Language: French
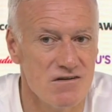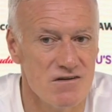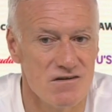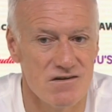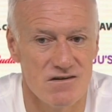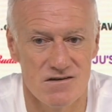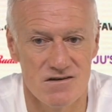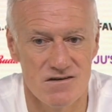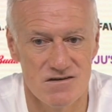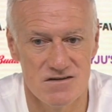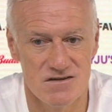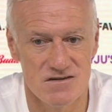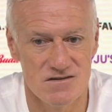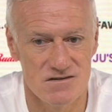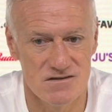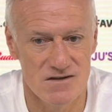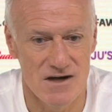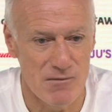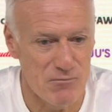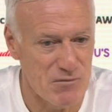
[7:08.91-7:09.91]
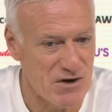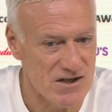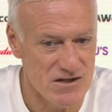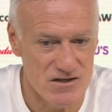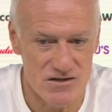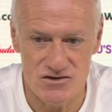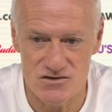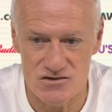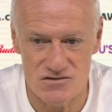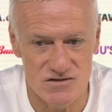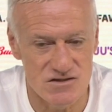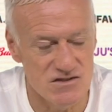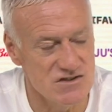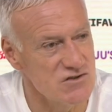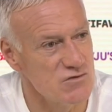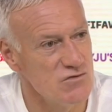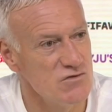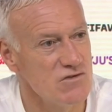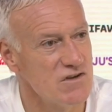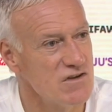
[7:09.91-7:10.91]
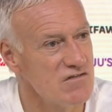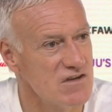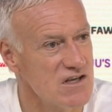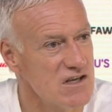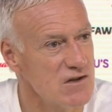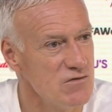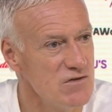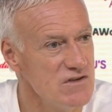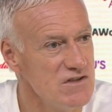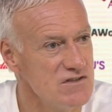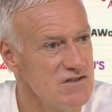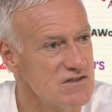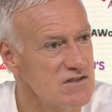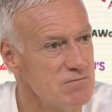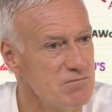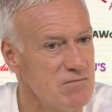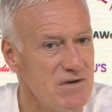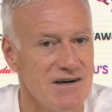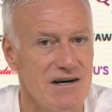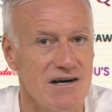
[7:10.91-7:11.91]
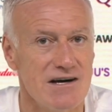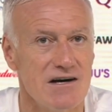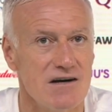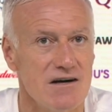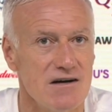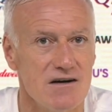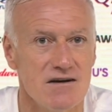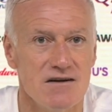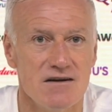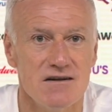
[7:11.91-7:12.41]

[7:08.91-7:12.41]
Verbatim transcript: Euh, après, j'en discute avec lui. C'est pas,